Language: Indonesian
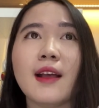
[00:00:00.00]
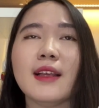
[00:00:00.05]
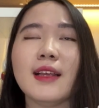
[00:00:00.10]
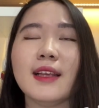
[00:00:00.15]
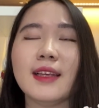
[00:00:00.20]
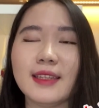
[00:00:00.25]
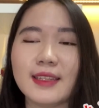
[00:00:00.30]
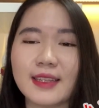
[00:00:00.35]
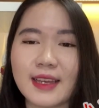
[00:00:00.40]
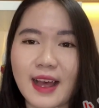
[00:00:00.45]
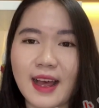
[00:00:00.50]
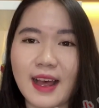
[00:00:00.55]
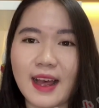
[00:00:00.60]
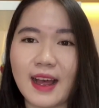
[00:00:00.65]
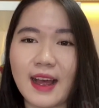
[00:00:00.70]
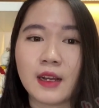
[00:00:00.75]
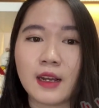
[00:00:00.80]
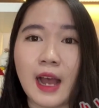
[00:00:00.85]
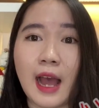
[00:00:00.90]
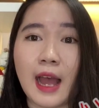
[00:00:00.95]
Iya,
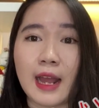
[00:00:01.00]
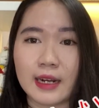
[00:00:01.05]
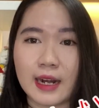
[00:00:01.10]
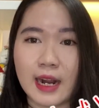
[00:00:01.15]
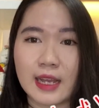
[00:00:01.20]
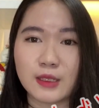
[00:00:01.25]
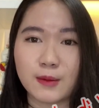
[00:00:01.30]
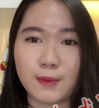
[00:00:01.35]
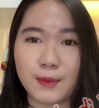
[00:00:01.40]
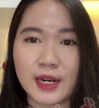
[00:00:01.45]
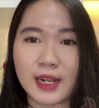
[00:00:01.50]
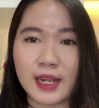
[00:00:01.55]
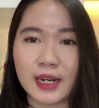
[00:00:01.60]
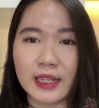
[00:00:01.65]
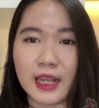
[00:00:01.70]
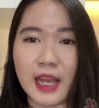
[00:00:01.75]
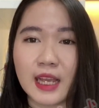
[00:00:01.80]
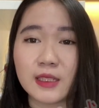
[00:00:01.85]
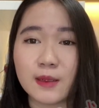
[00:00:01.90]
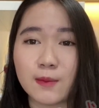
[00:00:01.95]
karena
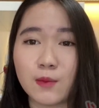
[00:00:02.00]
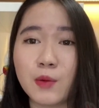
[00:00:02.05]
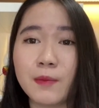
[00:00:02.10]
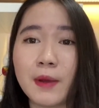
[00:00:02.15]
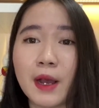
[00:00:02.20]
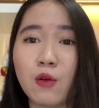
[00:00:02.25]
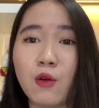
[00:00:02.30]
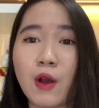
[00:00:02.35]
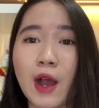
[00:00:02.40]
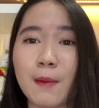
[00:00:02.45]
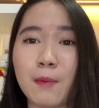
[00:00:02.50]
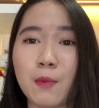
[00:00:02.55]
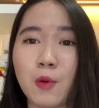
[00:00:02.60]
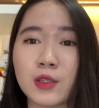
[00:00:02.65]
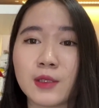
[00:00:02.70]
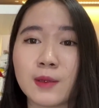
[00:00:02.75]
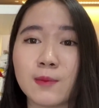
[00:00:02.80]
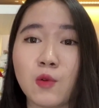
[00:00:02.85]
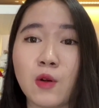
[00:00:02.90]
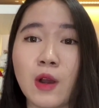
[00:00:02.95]
sebenarnya sebelum aku
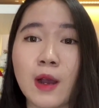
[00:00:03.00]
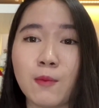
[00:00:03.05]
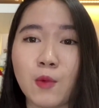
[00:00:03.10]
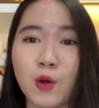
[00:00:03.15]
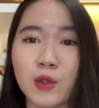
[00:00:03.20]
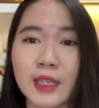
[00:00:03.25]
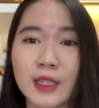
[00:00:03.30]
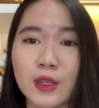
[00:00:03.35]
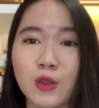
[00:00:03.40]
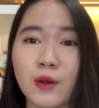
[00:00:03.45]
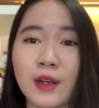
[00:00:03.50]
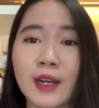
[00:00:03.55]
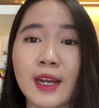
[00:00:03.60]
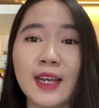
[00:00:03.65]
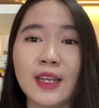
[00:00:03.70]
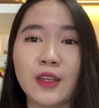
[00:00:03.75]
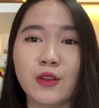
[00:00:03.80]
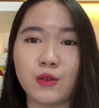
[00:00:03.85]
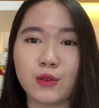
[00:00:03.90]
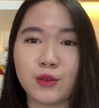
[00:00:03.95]
upload sebuah mod itu
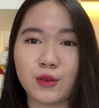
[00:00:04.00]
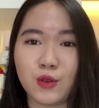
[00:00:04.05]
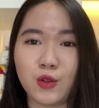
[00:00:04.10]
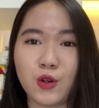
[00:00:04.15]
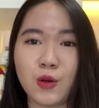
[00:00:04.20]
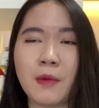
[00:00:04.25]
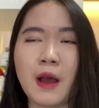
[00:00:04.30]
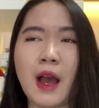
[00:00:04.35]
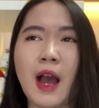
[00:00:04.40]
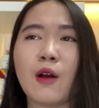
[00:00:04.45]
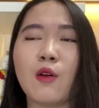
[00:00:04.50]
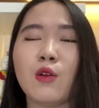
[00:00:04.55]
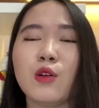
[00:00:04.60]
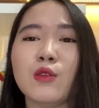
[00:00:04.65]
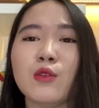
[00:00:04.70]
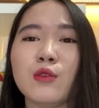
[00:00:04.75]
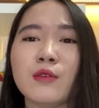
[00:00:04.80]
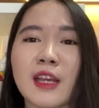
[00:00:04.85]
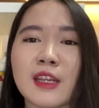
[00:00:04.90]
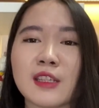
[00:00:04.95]
ke YouTube, aku
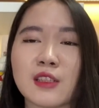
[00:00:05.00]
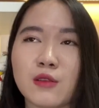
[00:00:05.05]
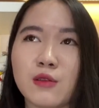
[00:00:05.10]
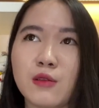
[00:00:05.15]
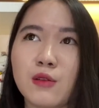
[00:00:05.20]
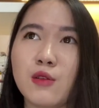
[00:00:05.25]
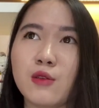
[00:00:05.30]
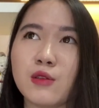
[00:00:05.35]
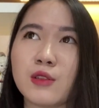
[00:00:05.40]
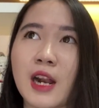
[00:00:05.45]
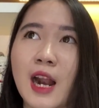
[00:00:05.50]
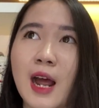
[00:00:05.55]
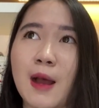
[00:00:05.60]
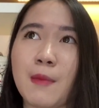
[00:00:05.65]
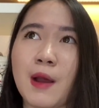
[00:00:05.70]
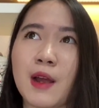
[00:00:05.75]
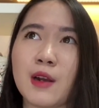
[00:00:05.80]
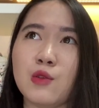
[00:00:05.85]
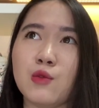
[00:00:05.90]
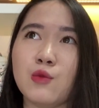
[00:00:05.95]
tuh tes dulu
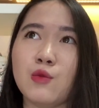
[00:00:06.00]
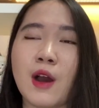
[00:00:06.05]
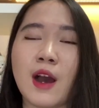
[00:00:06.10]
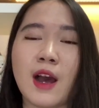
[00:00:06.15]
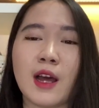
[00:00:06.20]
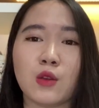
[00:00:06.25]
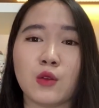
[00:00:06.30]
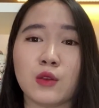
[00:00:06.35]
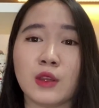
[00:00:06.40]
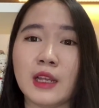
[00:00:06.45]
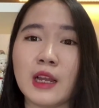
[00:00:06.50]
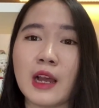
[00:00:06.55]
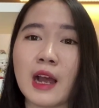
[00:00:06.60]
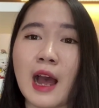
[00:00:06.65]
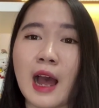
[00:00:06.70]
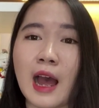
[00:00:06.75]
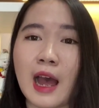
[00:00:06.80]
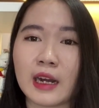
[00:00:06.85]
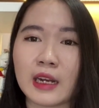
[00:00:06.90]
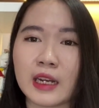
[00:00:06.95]
selama 2 atau 3
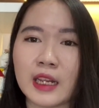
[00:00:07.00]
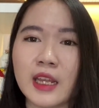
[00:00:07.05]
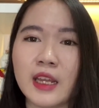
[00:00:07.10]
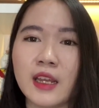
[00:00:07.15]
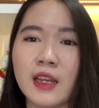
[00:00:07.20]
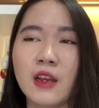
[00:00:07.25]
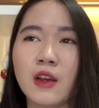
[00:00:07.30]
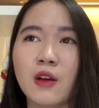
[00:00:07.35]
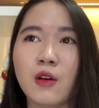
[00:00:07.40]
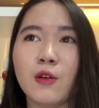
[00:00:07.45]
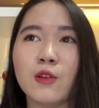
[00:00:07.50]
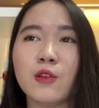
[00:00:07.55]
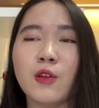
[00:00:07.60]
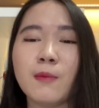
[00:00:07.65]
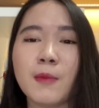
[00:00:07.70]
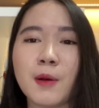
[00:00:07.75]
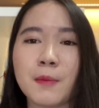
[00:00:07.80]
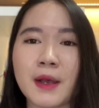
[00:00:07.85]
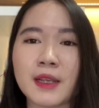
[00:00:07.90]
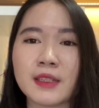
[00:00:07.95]
hari
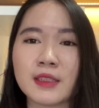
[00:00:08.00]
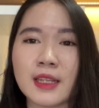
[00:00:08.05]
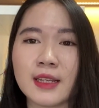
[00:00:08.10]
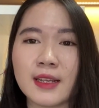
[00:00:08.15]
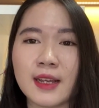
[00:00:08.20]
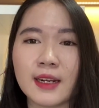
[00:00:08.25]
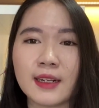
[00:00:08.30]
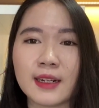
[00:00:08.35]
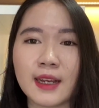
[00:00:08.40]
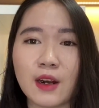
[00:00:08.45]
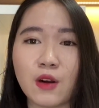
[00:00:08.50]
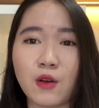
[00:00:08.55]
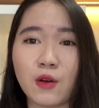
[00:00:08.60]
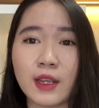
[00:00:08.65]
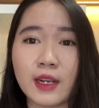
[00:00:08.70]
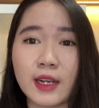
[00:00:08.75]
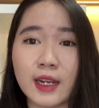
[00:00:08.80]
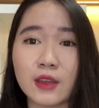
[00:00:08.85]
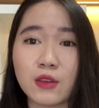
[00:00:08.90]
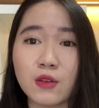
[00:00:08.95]
untuk memastikan kalau
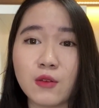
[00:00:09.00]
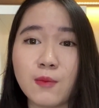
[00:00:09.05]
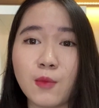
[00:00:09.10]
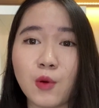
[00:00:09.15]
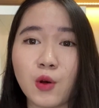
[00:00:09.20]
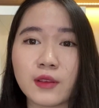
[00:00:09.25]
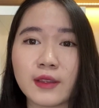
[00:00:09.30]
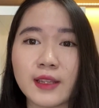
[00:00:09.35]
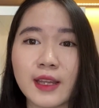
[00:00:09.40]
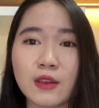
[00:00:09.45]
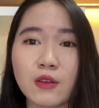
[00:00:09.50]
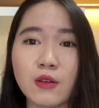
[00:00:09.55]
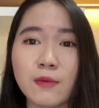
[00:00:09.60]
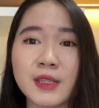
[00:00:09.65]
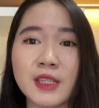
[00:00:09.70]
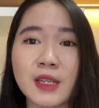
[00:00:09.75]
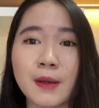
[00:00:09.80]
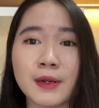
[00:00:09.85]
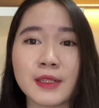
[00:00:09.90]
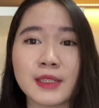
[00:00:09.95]
ini tuh modnya tuh
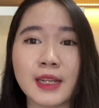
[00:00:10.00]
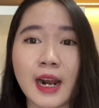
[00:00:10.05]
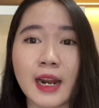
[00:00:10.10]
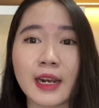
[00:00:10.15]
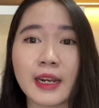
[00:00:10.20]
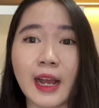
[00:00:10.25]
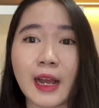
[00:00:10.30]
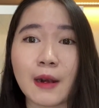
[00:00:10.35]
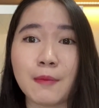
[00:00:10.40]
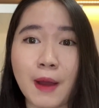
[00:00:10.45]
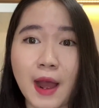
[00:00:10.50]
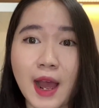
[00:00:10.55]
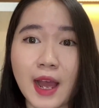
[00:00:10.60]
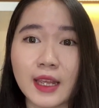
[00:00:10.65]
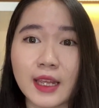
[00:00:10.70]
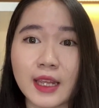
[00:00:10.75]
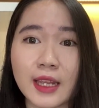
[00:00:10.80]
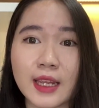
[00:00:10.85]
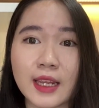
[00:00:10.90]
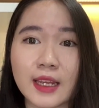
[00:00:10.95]
bisa berjalan dengan
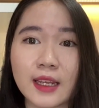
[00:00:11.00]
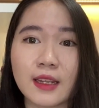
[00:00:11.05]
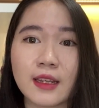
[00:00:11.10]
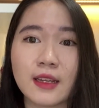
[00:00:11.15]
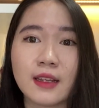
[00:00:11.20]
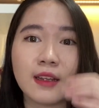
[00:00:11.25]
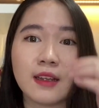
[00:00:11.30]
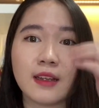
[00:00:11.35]
baik.